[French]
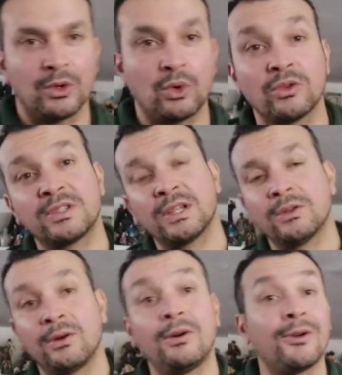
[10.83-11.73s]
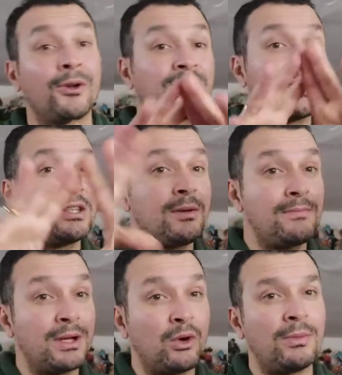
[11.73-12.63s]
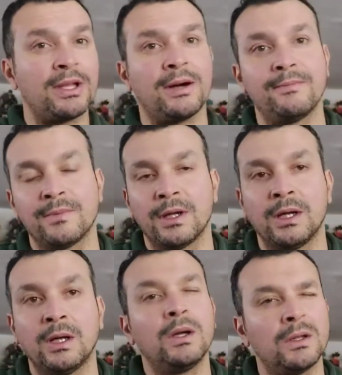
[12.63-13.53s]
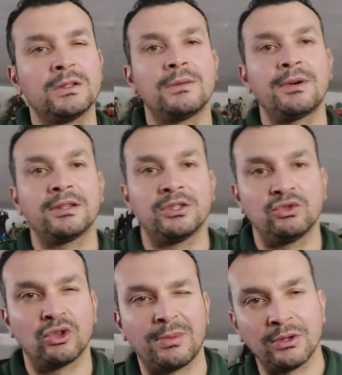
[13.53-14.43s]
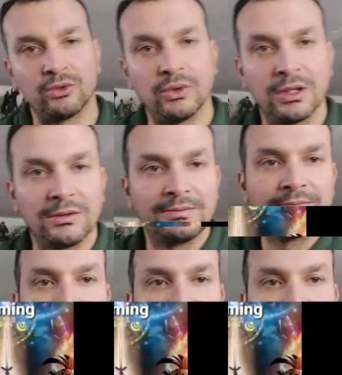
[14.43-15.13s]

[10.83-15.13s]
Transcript: concernant l'enseigne Micromania. C'est parti, je vous en parle tout de suite.